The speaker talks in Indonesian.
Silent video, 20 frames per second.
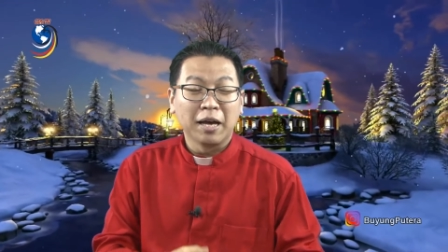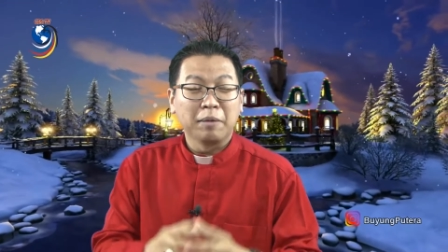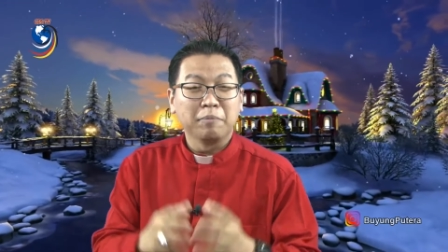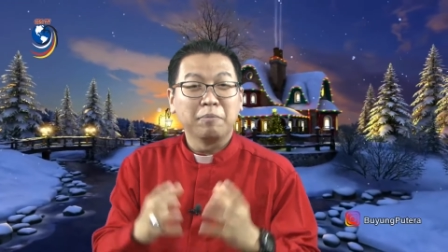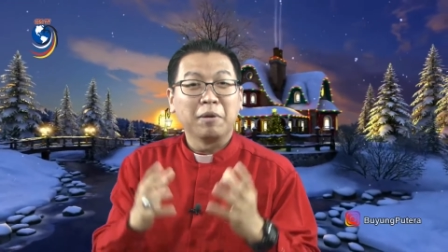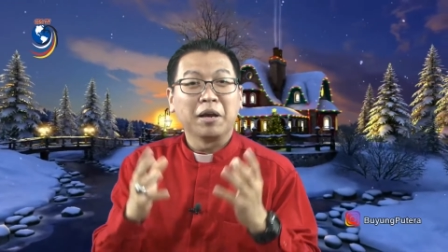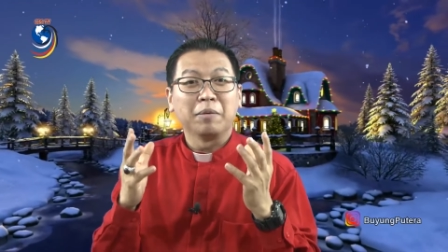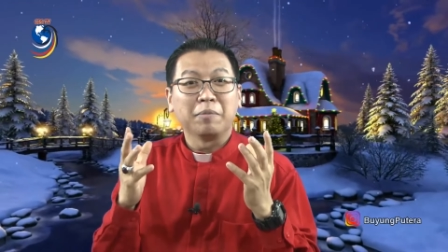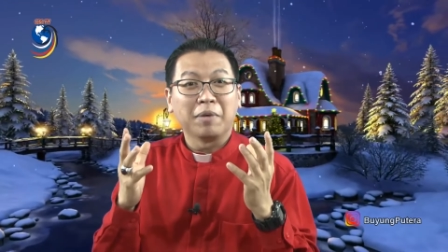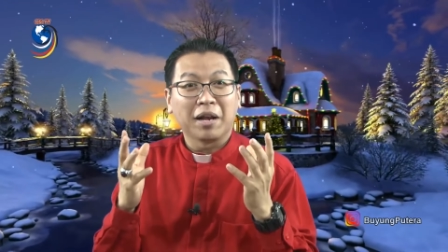
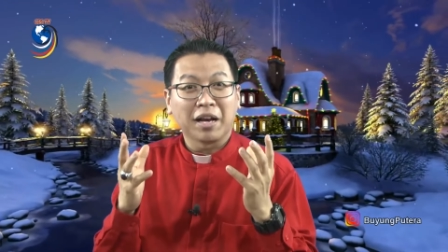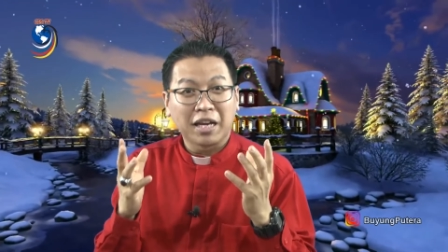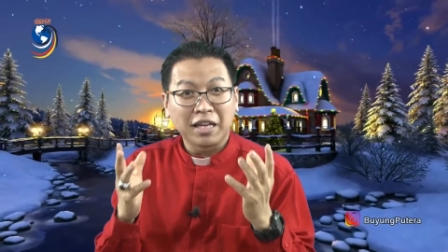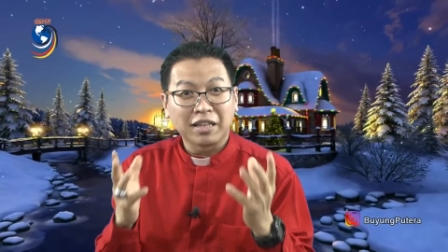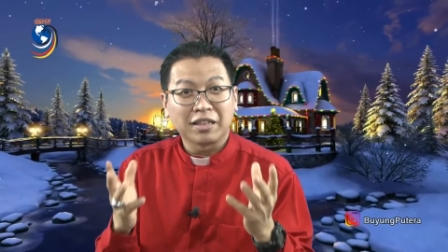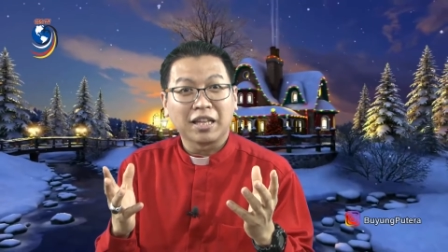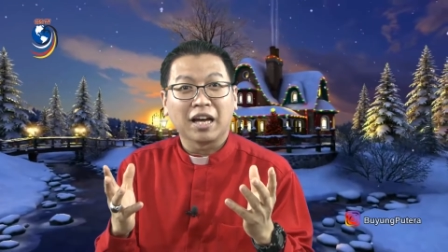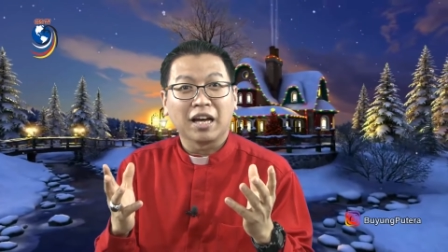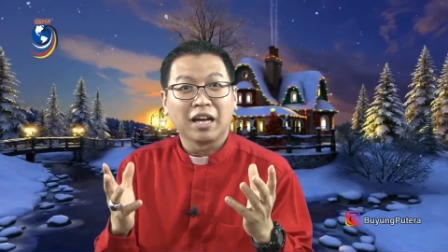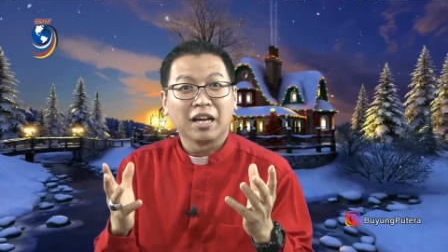bagaimana
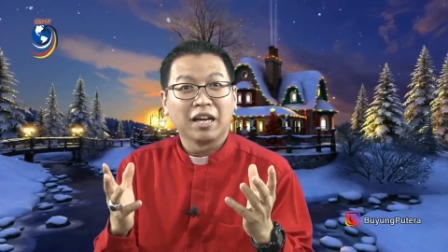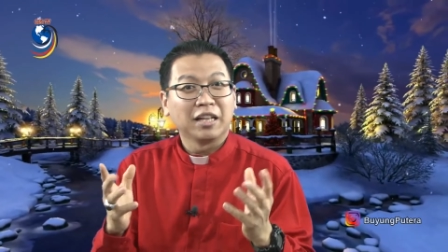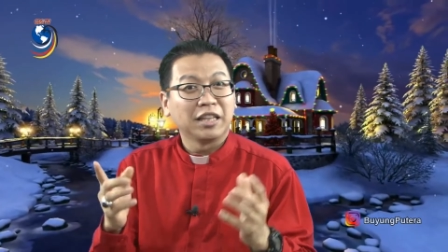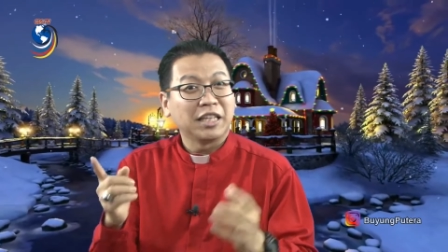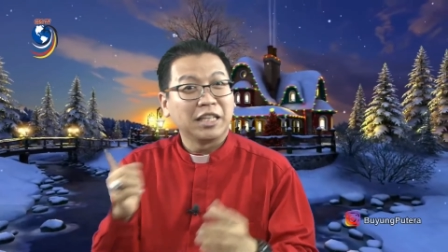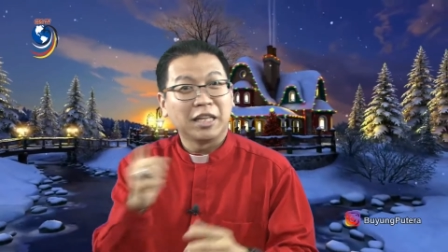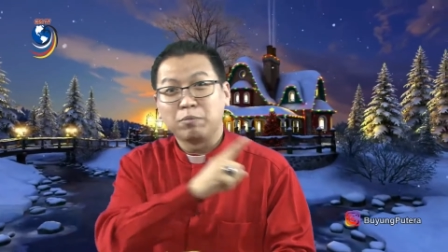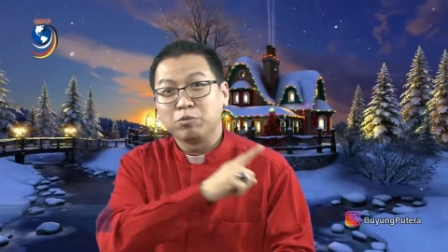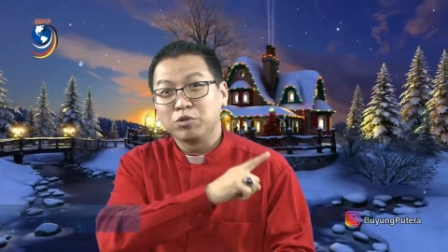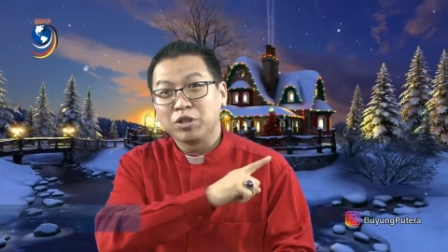kita
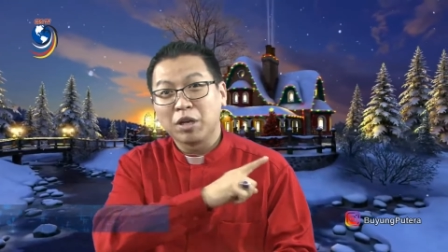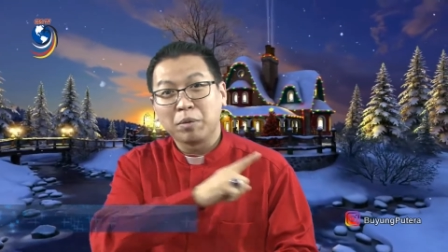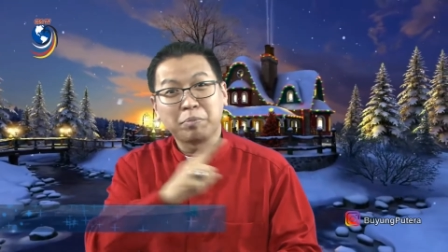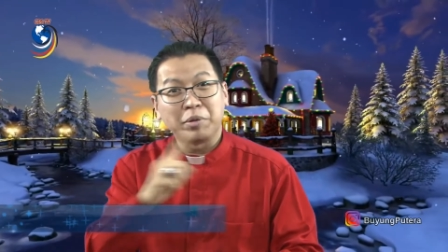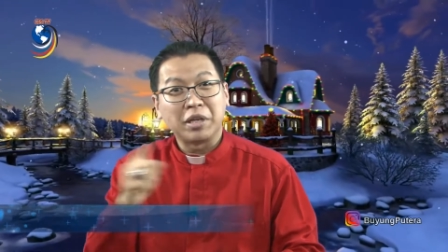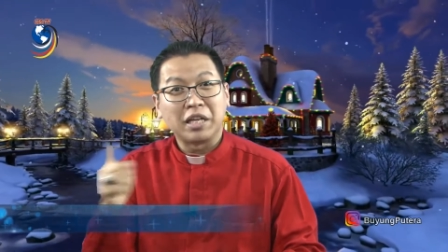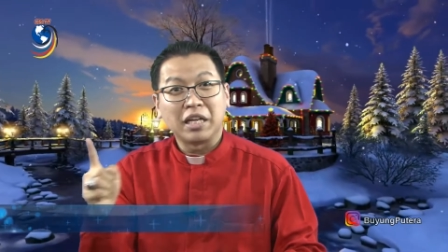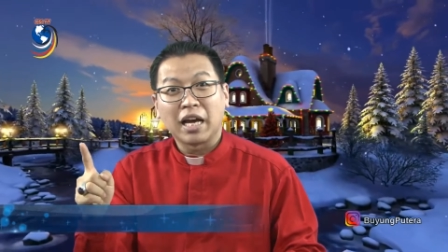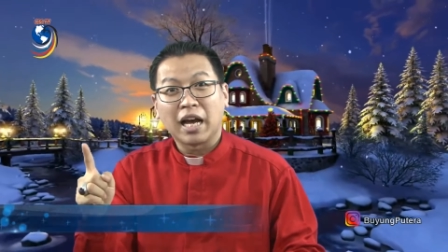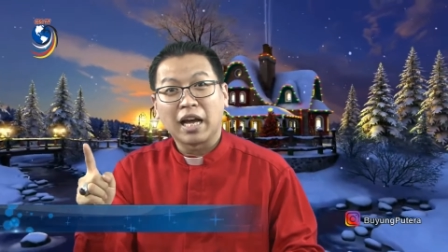tidak punya
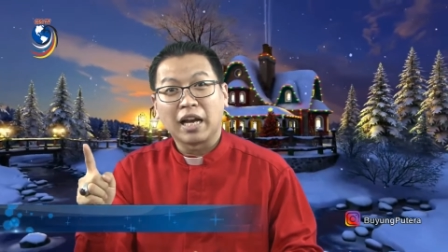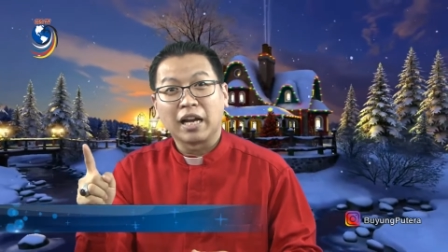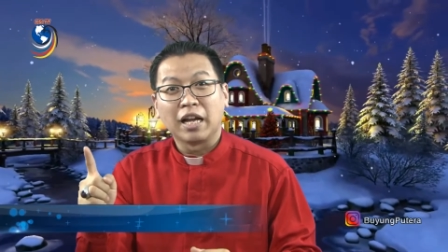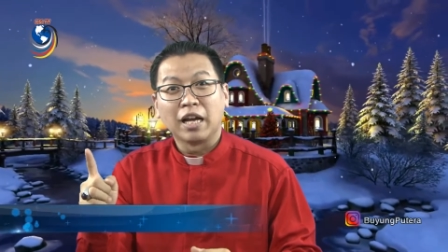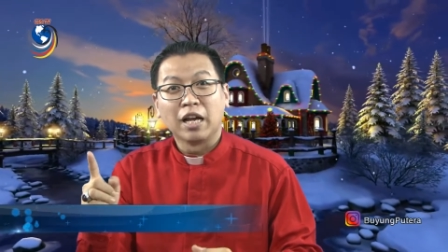pilihan